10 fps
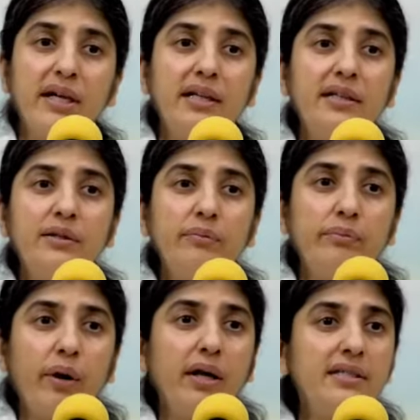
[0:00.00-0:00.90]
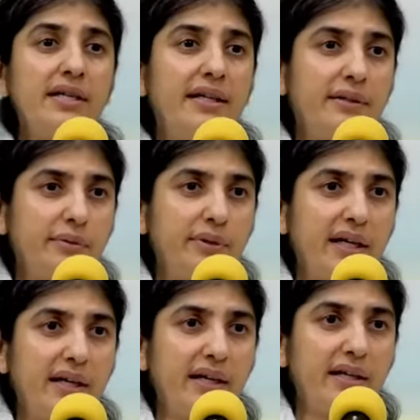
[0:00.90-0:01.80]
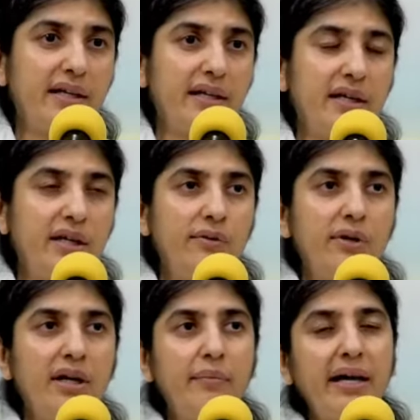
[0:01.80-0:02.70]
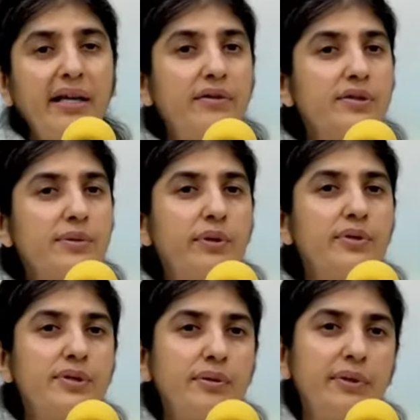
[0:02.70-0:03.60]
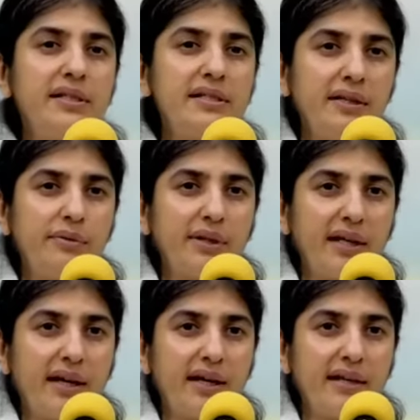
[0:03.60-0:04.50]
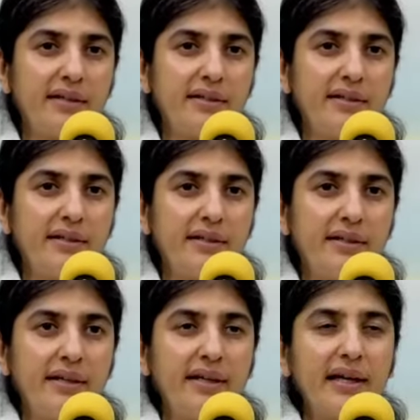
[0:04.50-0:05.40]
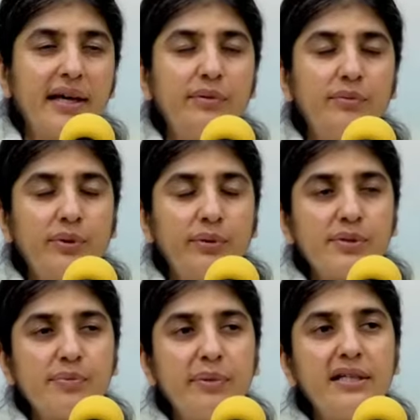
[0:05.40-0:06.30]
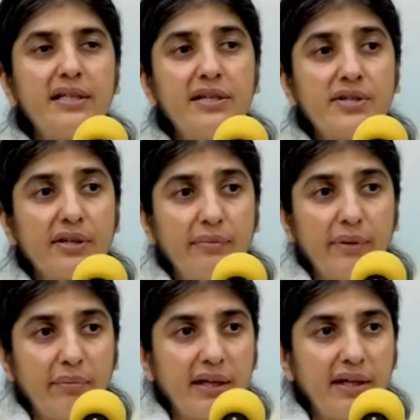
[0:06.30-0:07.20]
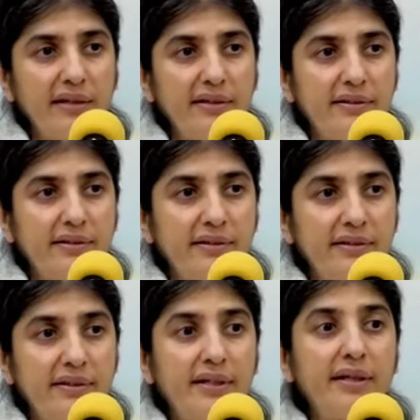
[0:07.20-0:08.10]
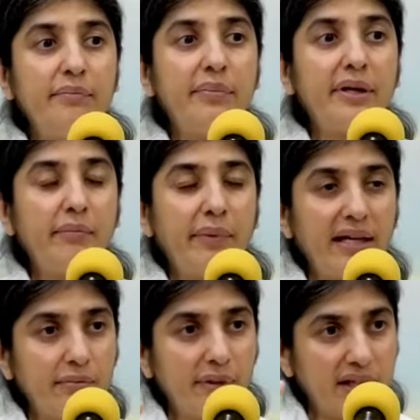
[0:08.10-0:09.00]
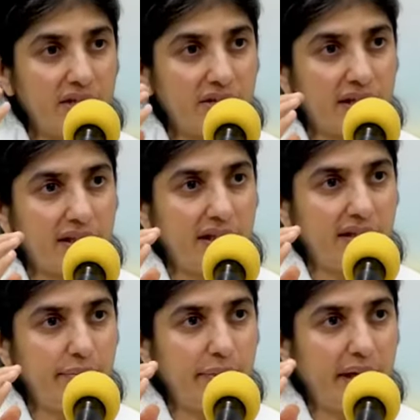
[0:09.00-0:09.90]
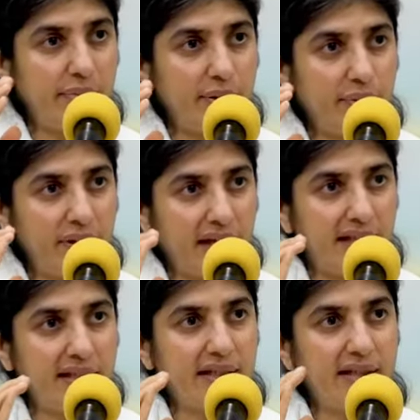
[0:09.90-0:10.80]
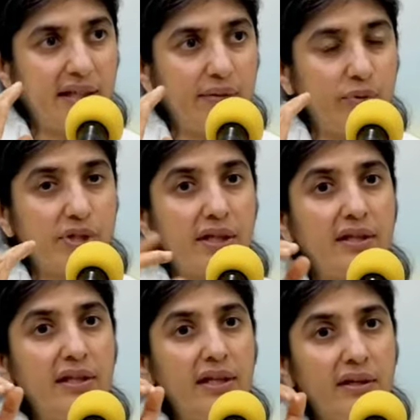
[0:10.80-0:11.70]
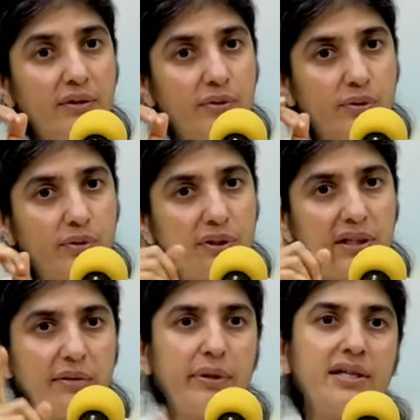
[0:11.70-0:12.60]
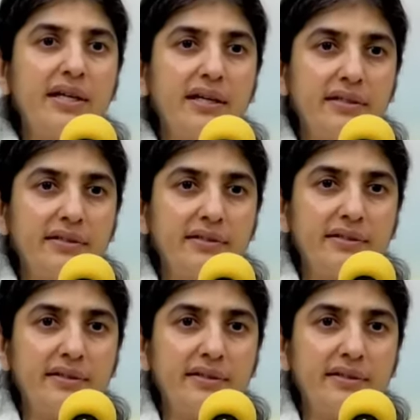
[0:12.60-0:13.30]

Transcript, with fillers: तो उनका दर्द बहुत ज़्यादा होता है तो हमारी रिस्पॉन्सिबिलिटी होती है कि हम रोज़ मेडिटेशन में भी परमात्मा की शक्तियाँ बाबा को याद करके वो शक्ति उन तक भेजें